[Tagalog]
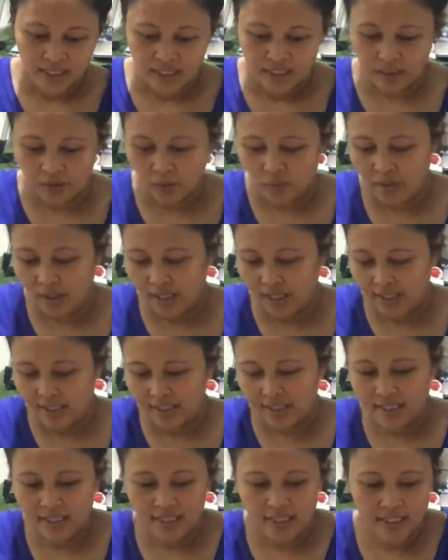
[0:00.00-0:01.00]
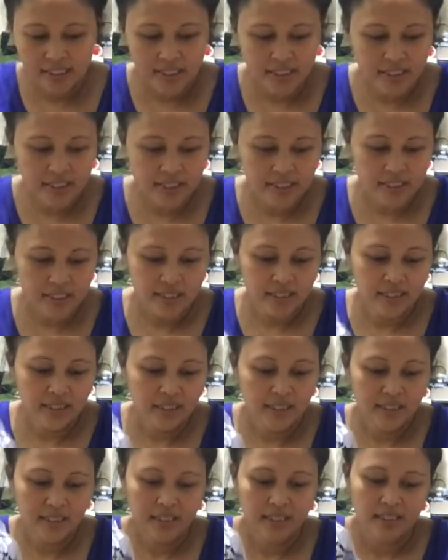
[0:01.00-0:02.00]
Ito, guys, is
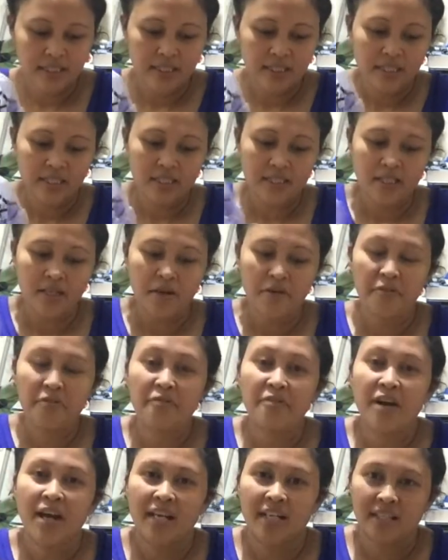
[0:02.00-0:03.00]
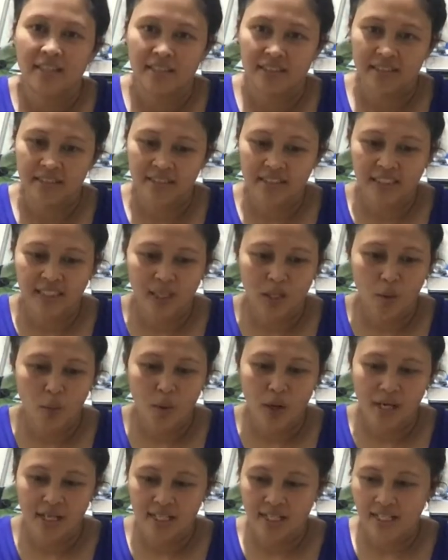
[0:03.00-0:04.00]
fan.
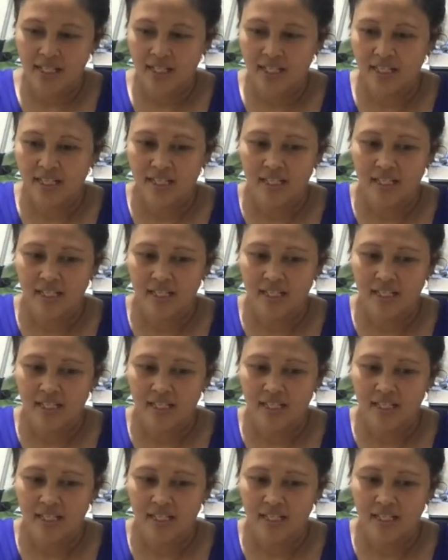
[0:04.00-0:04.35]
Kawali.